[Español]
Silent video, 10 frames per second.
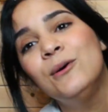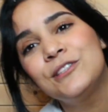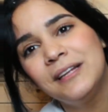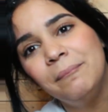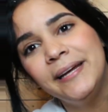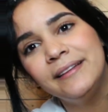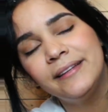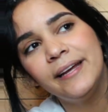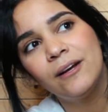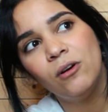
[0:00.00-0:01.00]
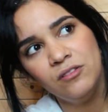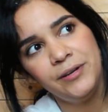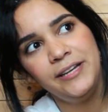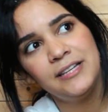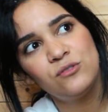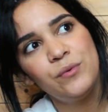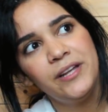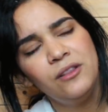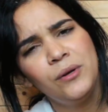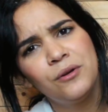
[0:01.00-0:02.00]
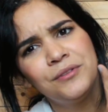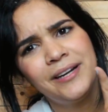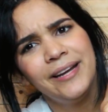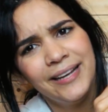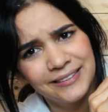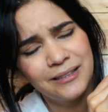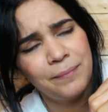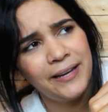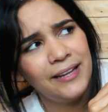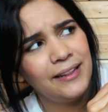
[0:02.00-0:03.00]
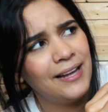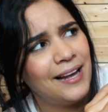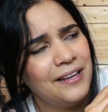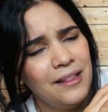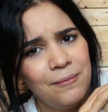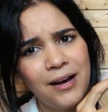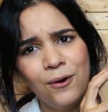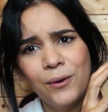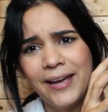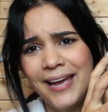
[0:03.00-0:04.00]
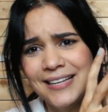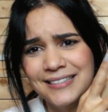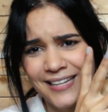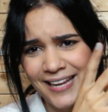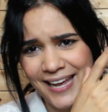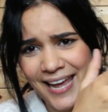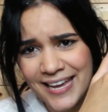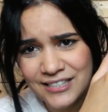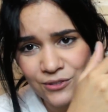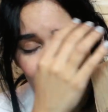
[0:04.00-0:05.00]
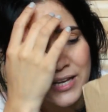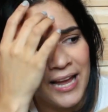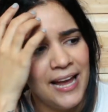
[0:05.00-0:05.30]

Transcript: justamente cuando venía subiendo encontré este paquete allí debajo que es de ASOS.